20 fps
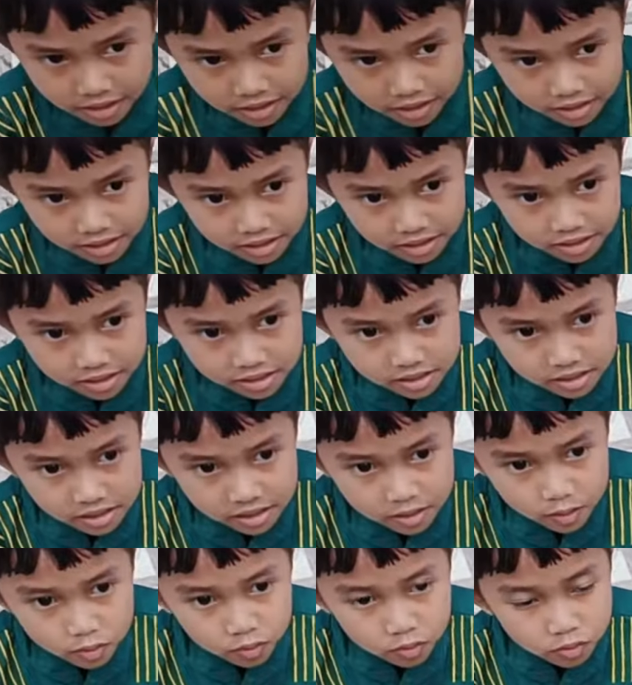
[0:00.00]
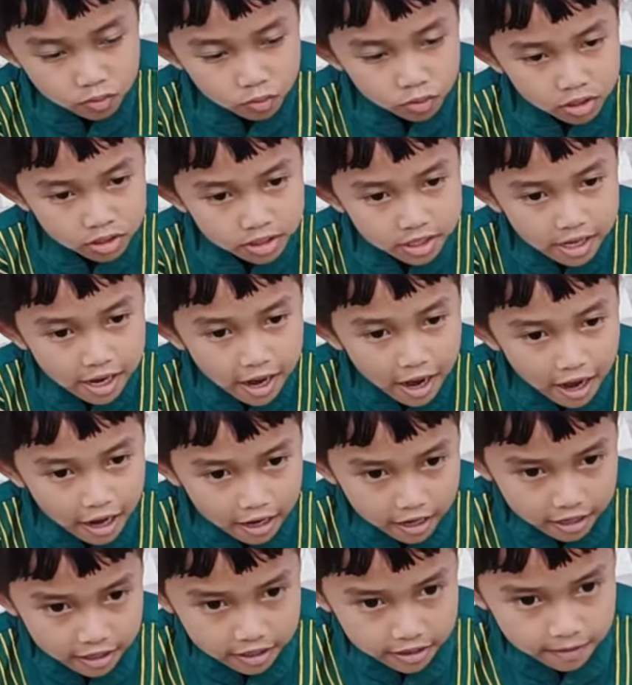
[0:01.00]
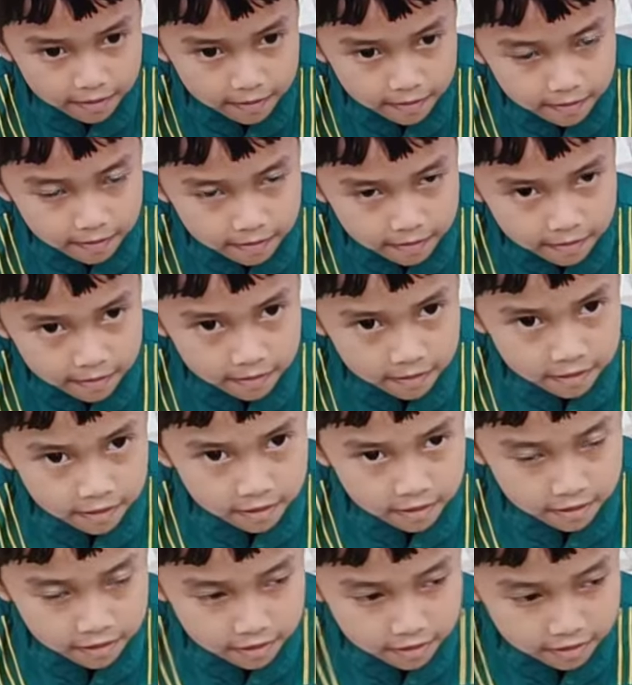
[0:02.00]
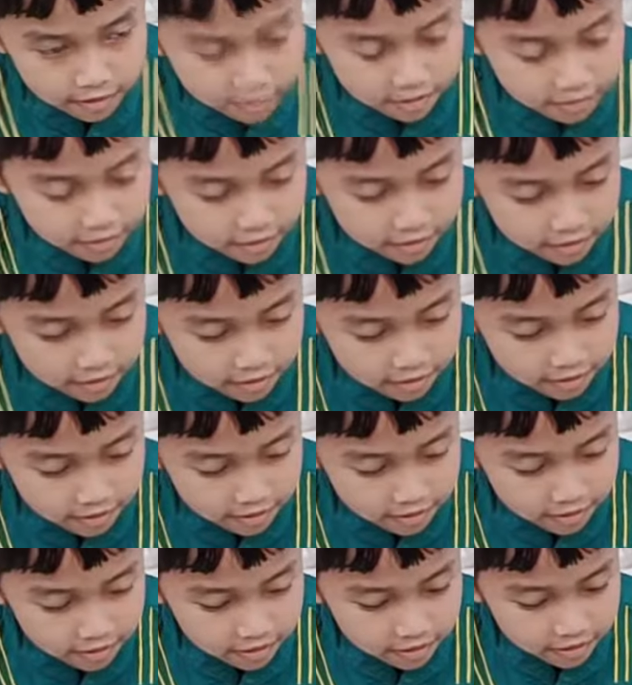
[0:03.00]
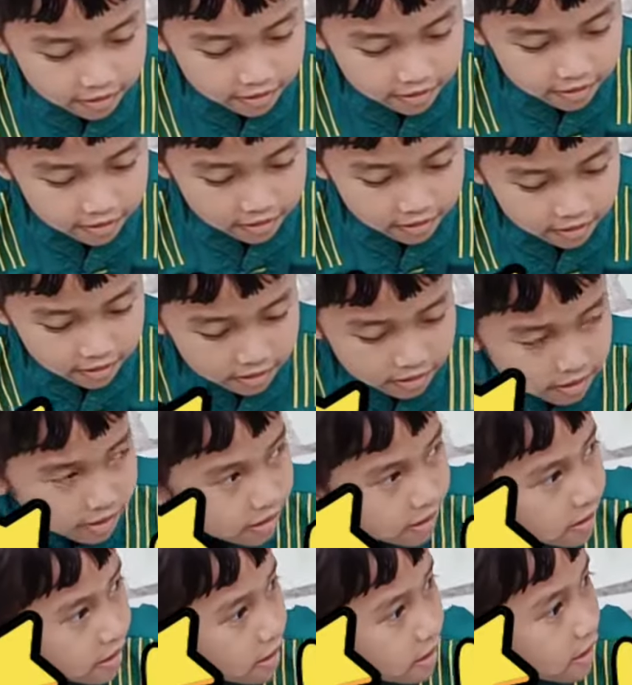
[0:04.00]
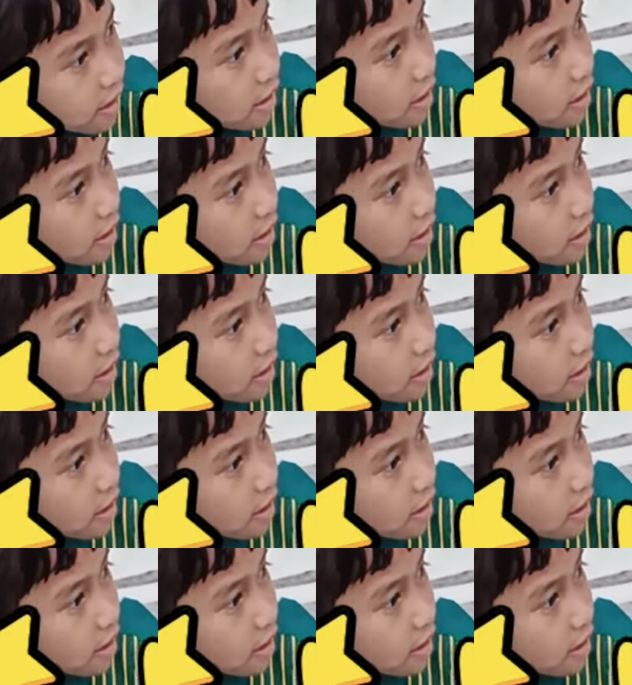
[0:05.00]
hitung. Satu, dua, tiga, Terus. Wih, itu